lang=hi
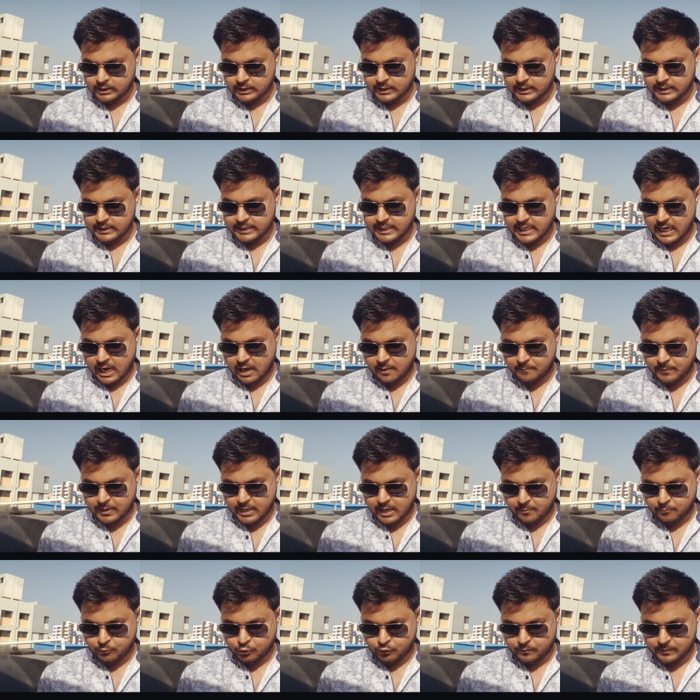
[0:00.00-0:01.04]
तो यहाँ पे
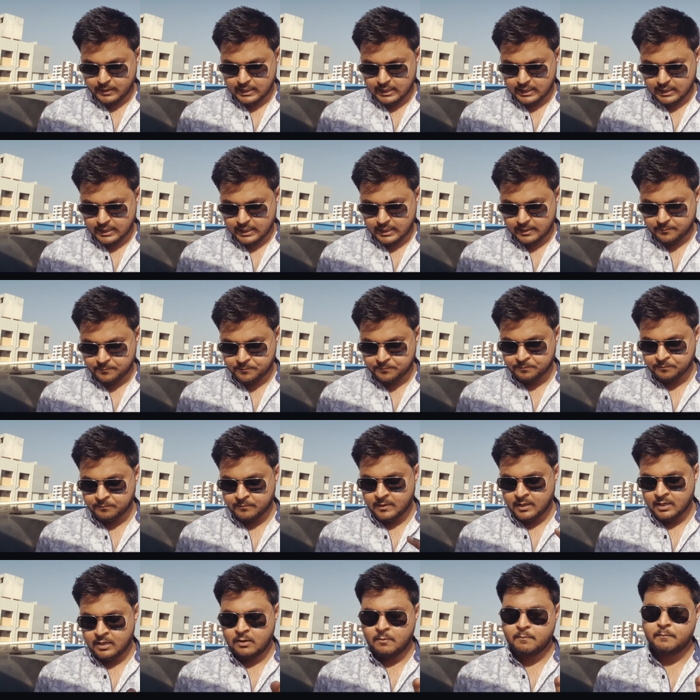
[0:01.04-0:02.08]
आपको मिलेगा
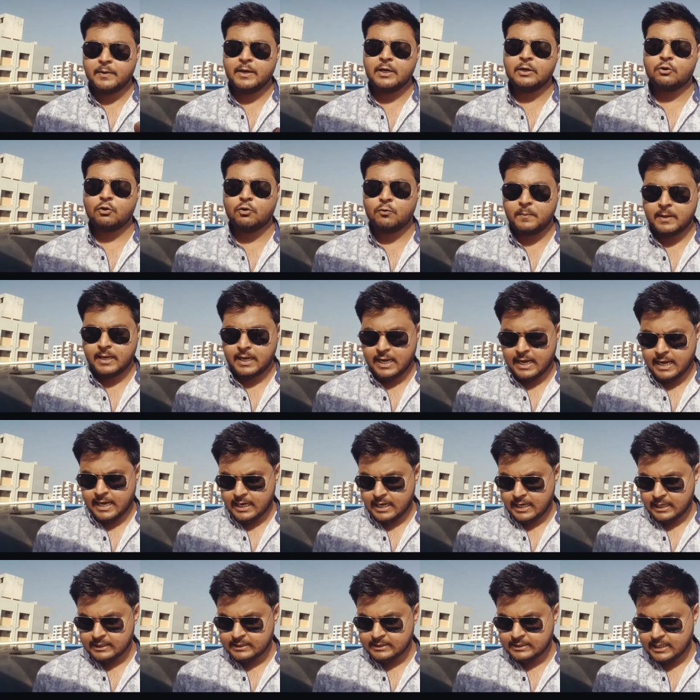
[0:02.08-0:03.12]
पेट्रोल में
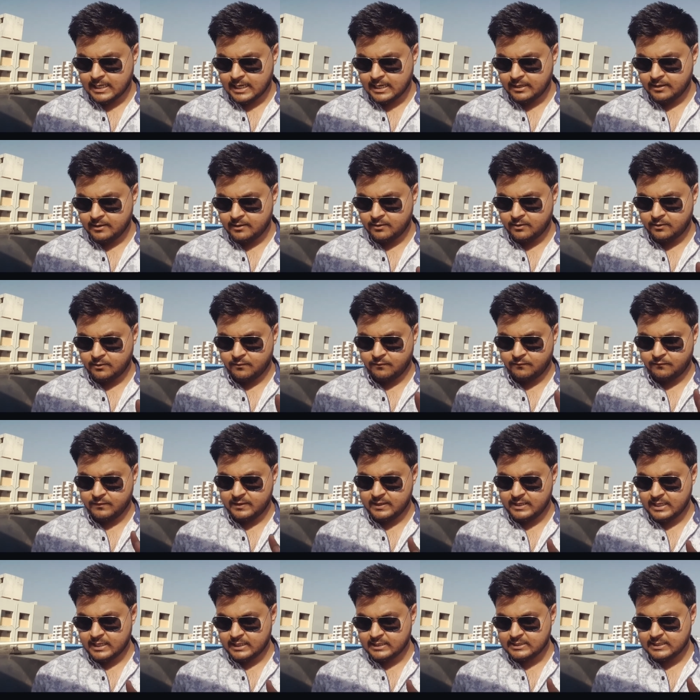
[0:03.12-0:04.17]
एल एक्स आई
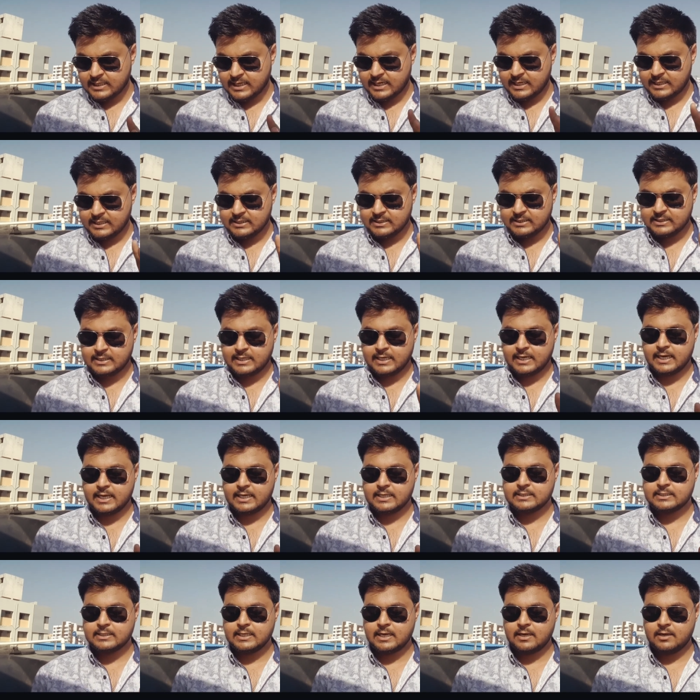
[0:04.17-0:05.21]
वी एक्स आई जेड
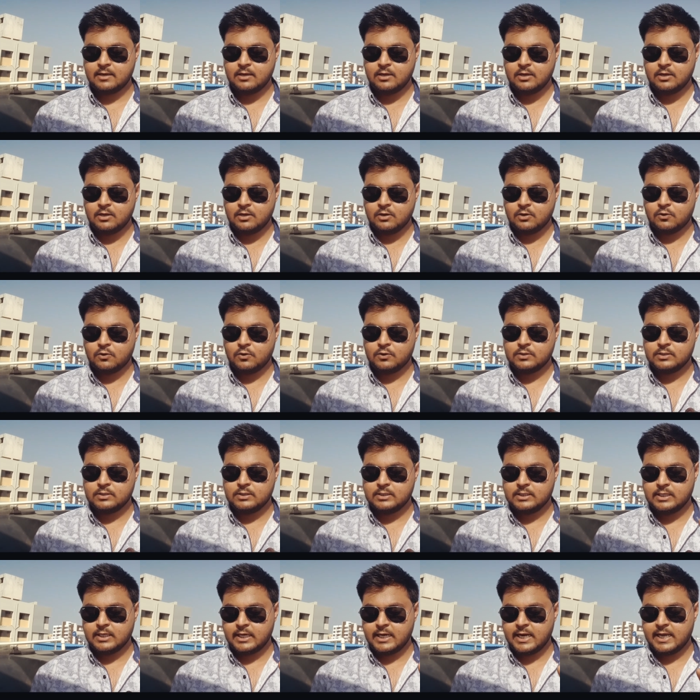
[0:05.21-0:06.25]
एक्स आई और
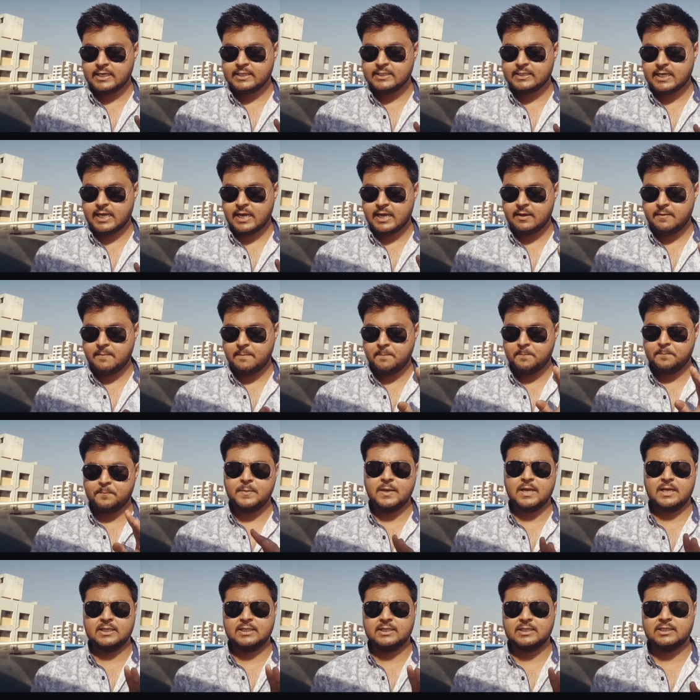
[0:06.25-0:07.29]
जेड एक्स आई
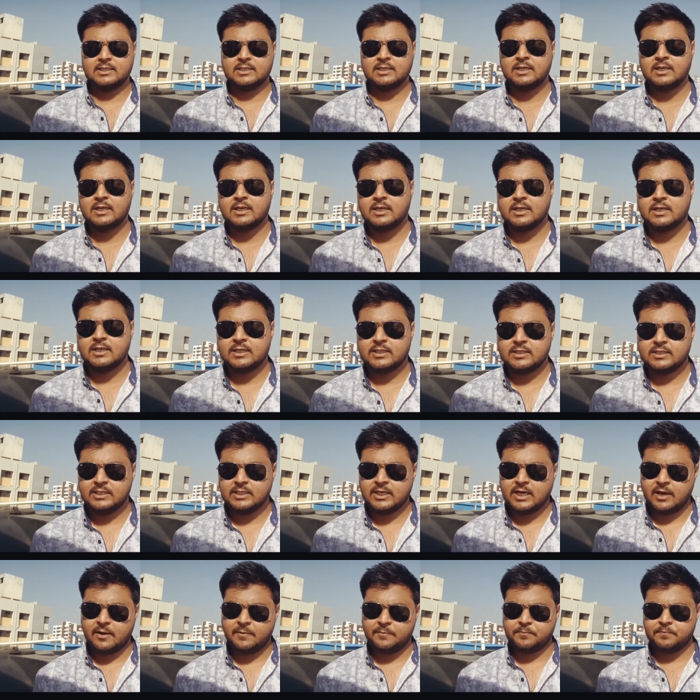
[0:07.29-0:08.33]
प्लस जी
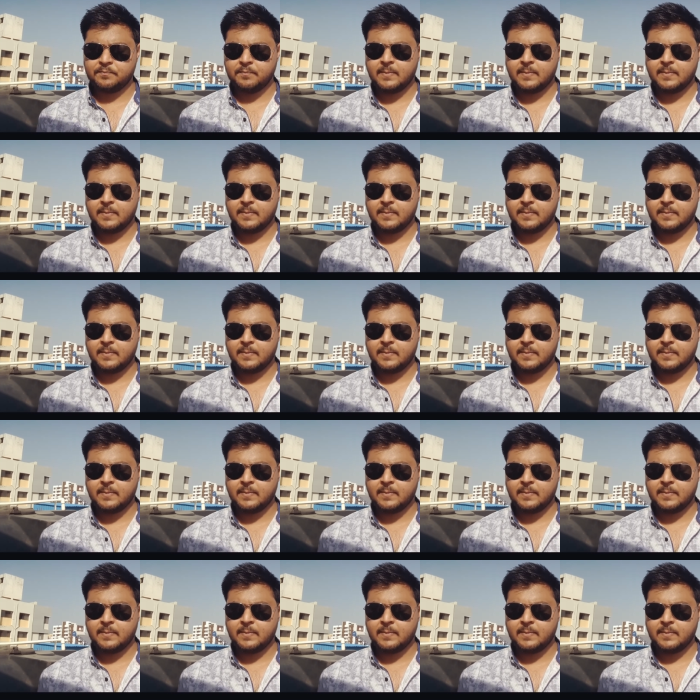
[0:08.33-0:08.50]
हाँ